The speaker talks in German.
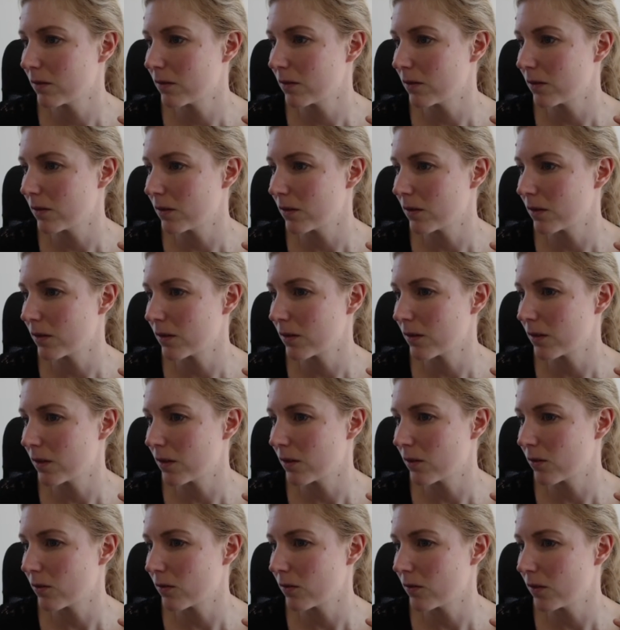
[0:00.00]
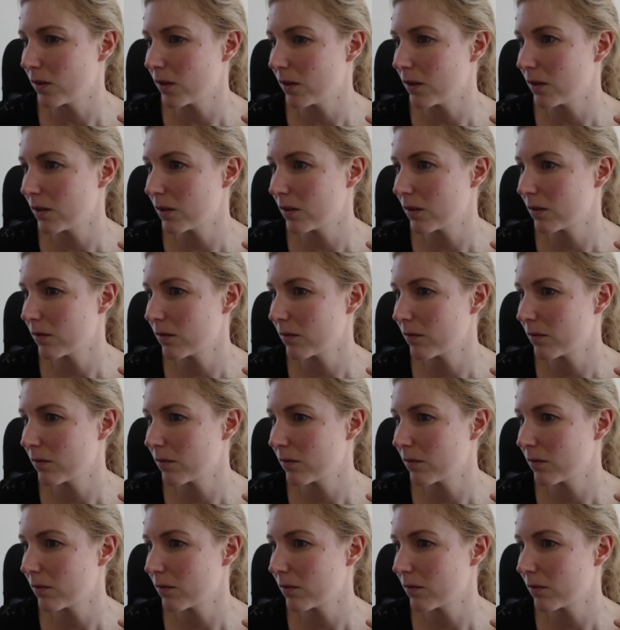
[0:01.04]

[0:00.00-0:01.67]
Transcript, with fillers: Ach, jetzt geht das schon wieder nicht.